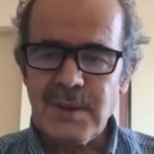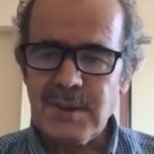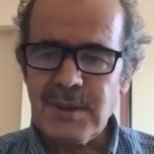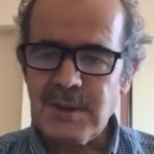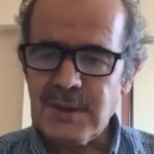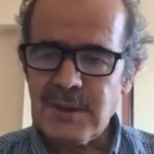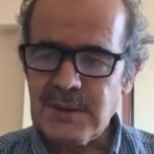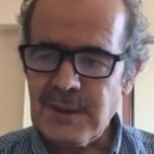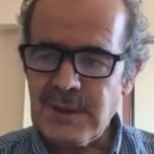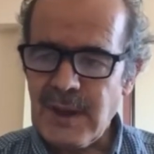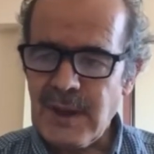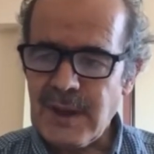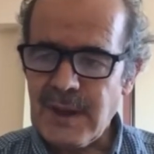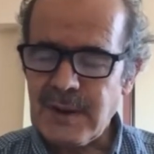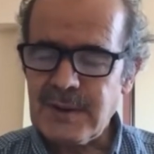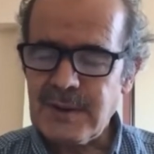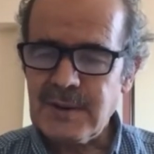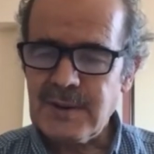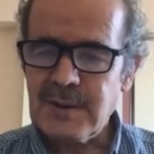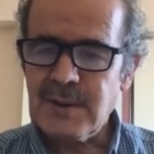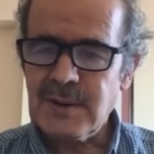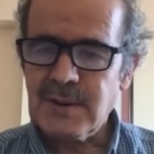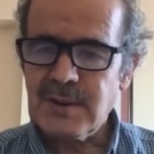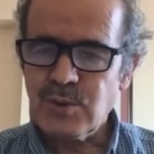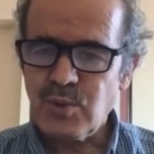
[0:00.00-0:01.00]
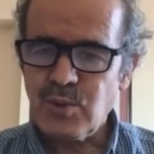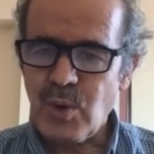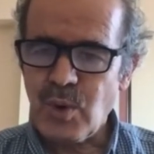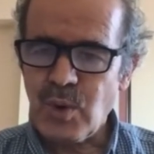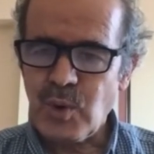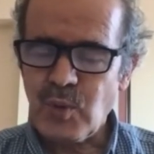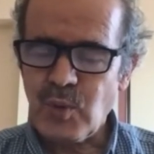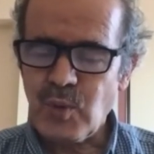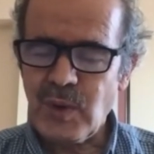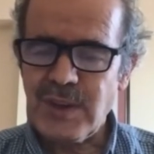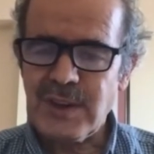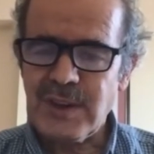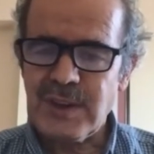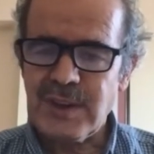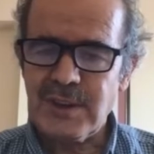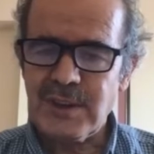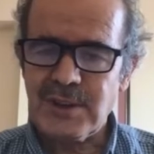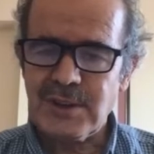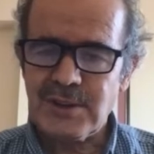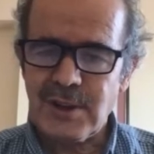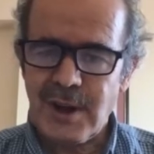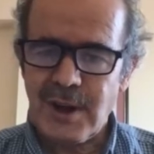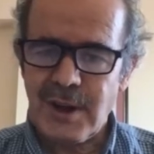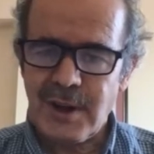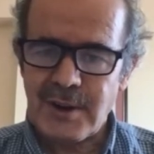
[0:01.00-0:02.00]
yer, gök ve
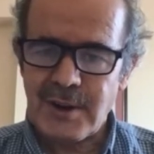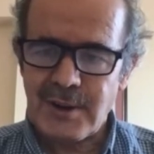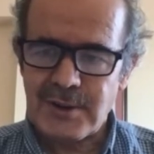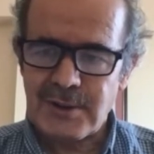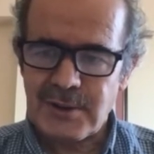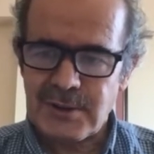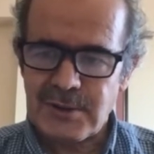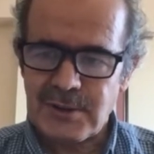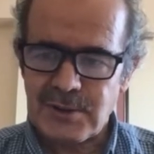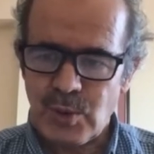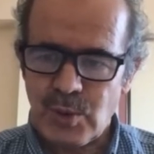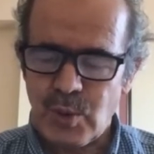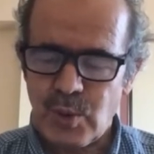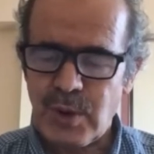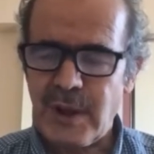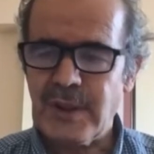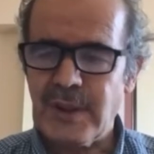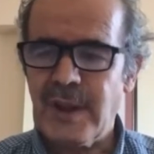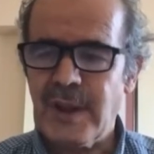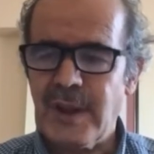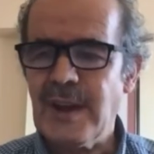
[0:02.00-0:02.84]
ikisi arasında olan